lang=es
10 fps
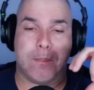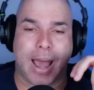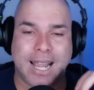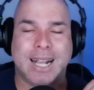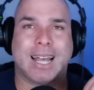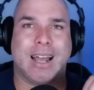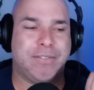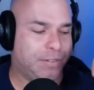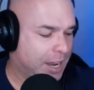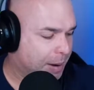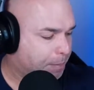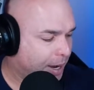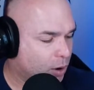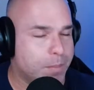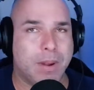Minecraft
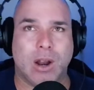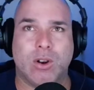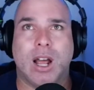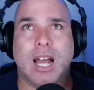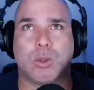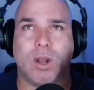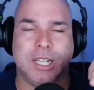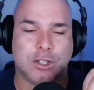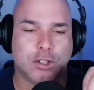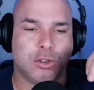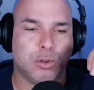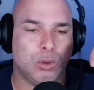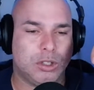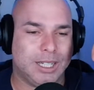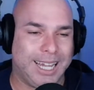empezó a enviar actualizó
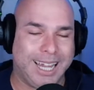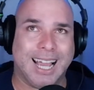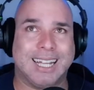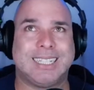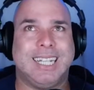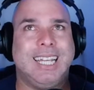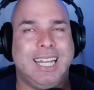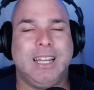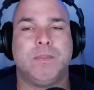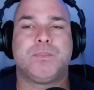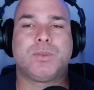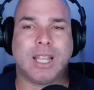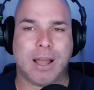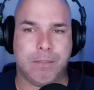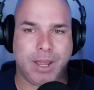sus guías y
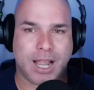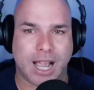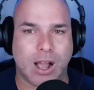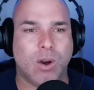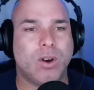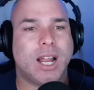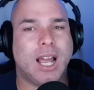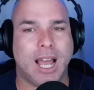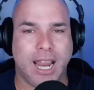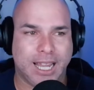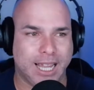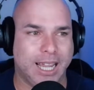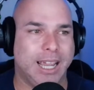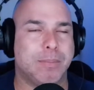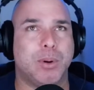también ahora hay
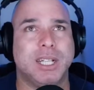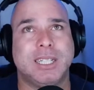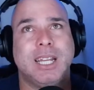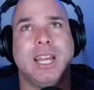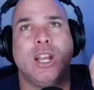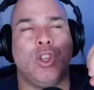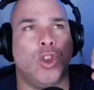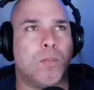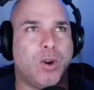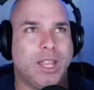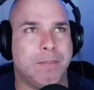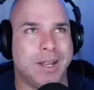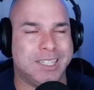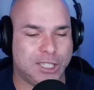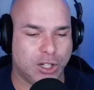que, pues, no puedes
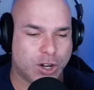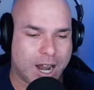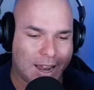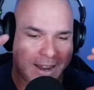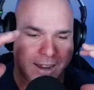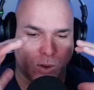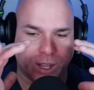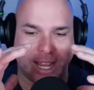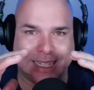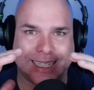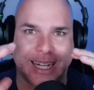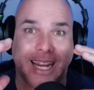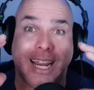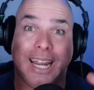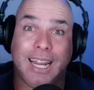mencionarle eh, lo que es